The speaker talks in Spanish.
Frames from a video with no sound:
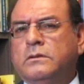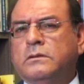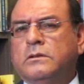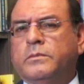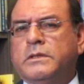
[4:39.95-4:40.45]

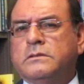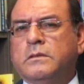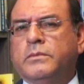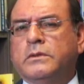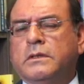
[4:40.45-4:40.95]
de los
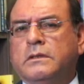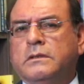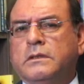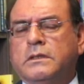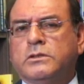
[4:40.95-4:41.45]
principios
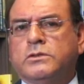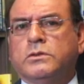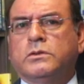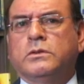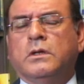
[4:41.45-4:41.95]
del
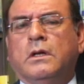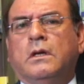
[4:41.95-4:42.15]
derecho